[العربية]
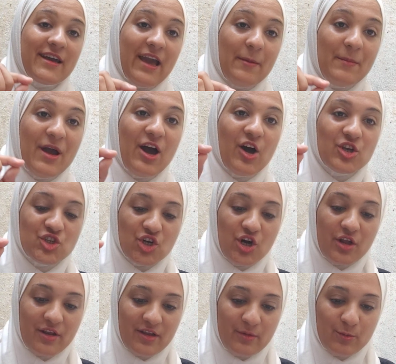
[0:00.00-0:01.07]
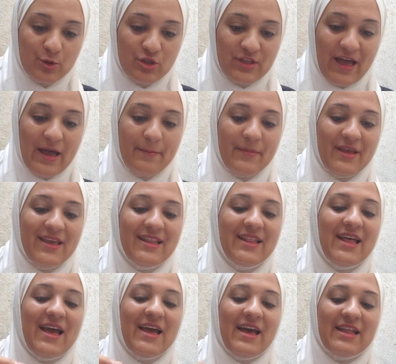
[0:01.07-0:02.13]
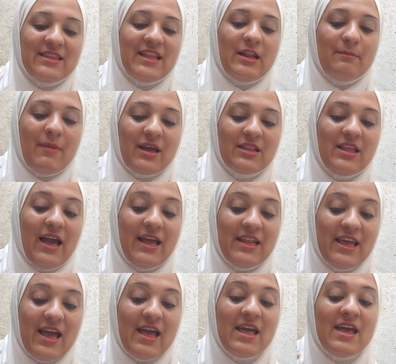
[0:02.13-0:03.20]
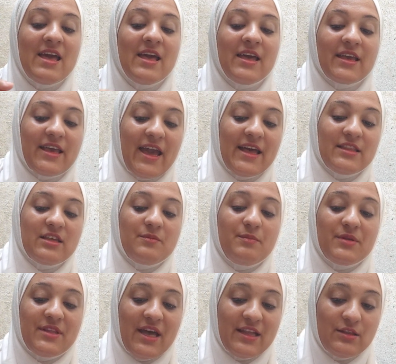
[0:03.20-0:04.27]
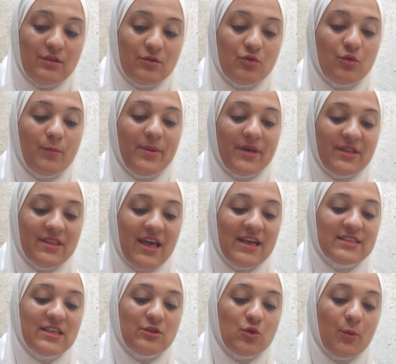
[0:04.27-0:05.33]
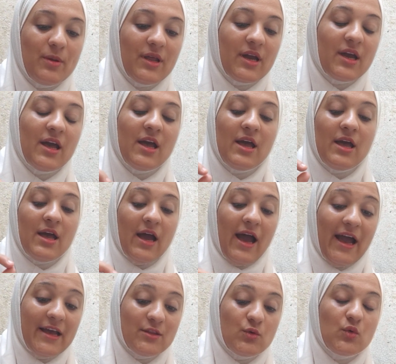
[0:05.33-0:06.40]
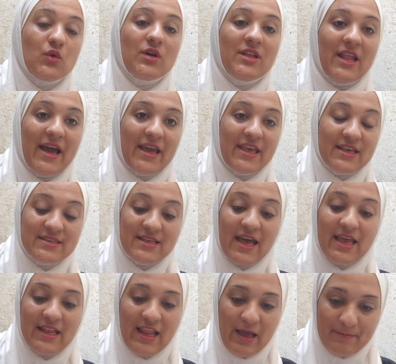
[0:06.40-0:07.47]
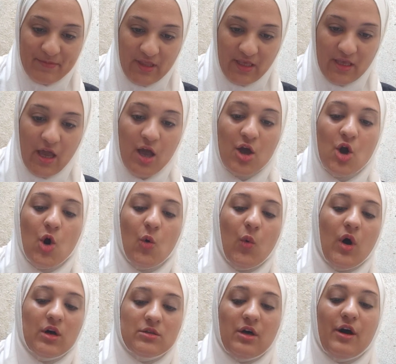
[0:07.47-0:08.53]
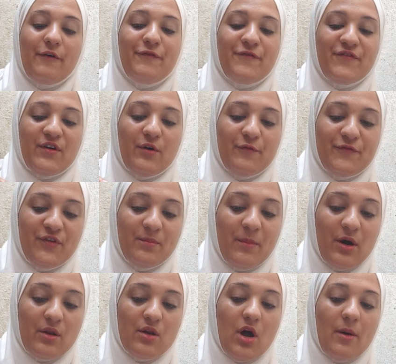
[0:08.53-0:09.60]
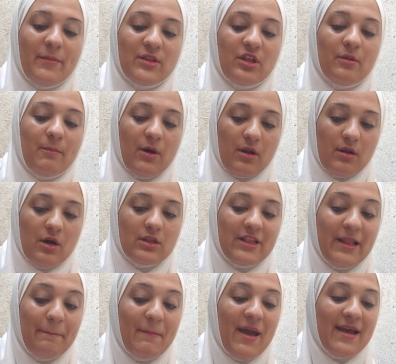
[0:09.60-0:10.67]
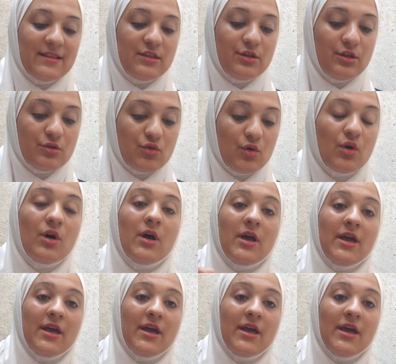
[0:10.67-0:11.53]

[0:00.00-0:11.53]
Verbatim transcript: كما أشار المتهم إلا أن المجني عليها كانت بتهدده بأنها ستبلغ عنه الأجهزة الأمنية وأضاف في مرة من المرات لما هددته